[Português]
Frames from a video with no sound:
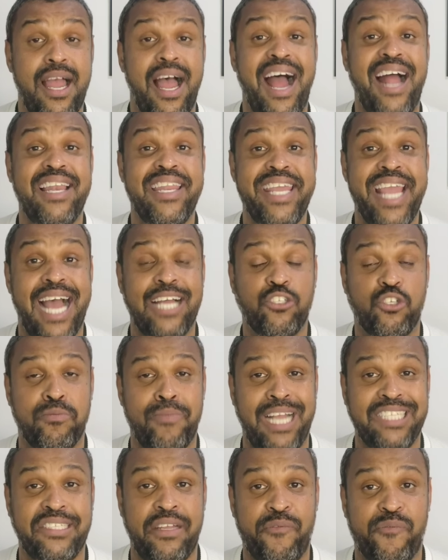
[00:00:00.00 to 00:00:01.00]
Alinhados
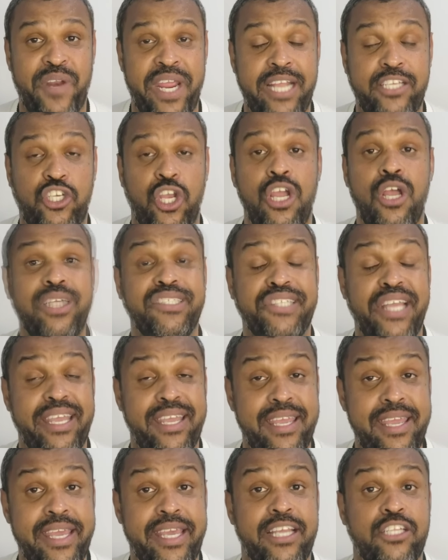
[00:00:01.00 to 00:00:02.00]
mais à frente, Luiz
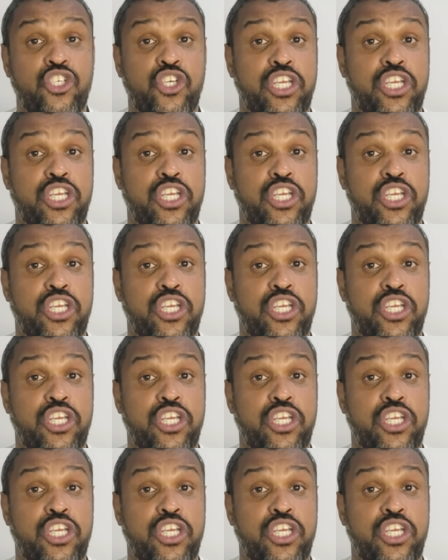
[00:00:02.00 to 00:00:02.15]
Henrique,